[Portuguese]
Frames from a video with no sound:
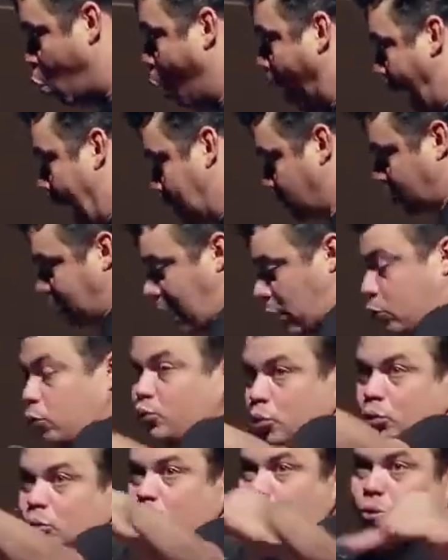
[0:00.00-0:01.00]
do quarto, lá
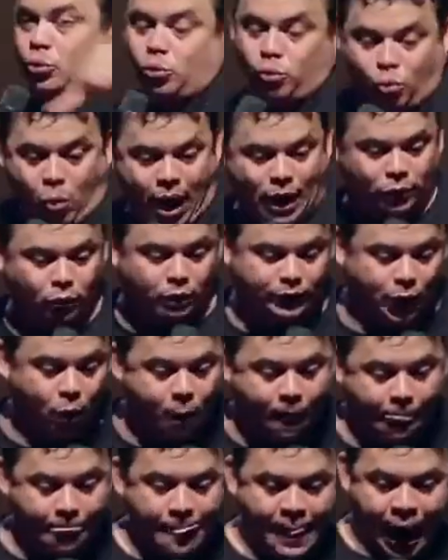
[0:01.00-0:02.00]
do, do, do quarto do
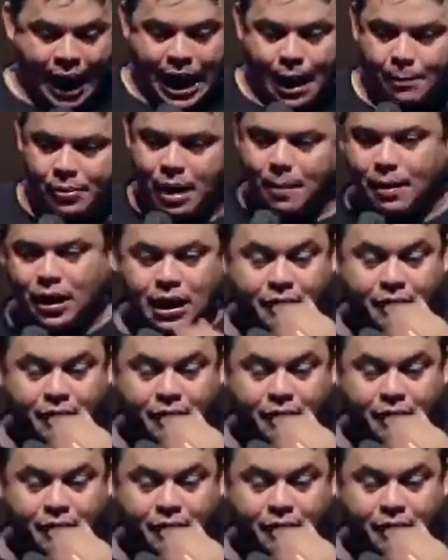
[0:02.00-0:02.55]
hotel. Aí abriu a